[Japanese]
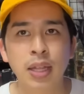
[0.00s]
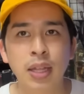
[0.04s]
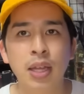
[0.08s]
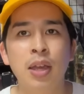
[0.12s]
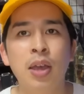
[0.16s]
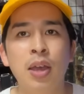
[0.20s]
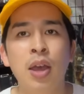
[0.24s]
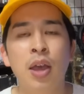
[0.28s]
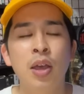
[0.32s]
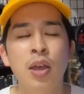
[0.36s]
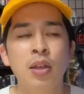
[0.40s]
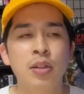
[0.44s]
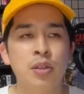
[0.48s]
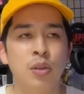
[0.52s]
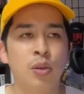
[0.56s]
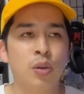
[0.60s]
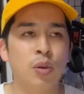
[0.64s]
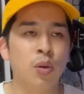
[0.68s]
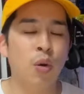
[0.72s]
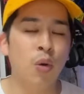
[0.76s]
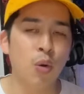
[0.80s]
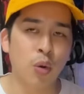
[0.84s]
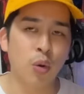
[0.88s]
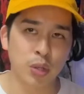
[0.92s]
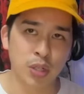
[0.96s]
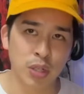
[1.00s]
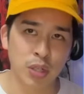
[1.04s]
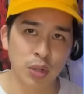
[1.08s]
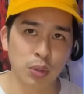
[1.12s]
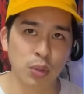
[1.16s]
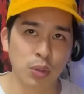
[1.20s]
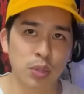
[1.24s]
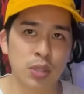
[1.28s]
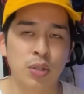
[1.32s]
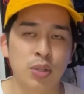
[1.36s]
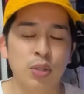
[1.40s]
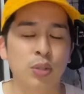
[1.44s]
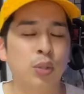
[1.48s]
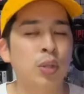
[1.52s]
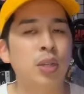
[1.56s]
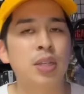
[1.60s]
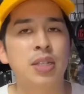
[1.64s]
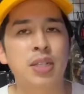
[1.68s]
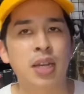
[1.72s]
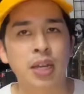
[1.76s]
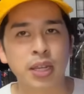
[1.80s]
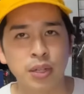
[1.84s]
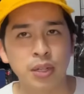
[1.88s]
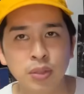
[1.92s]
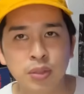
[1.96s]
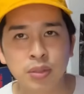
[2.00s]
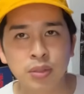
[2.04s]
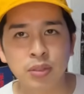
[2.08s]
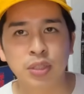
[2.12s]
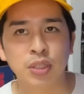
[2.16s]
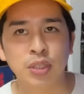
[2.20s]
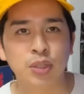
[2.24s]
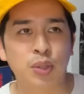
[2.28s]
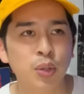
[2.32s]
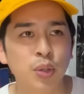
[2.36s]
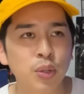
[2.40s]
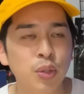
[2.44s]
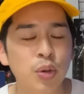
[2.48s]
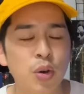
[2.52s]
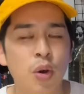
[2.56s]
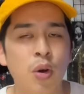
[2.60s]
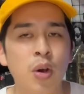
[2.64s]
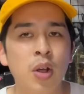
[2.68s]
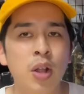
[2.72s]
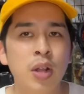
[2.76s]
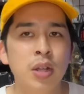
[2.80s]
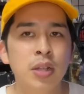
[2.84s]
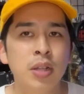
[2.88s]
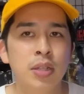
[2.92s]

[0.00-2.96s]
で、保護しようとしてる人たちがいるっていう、この、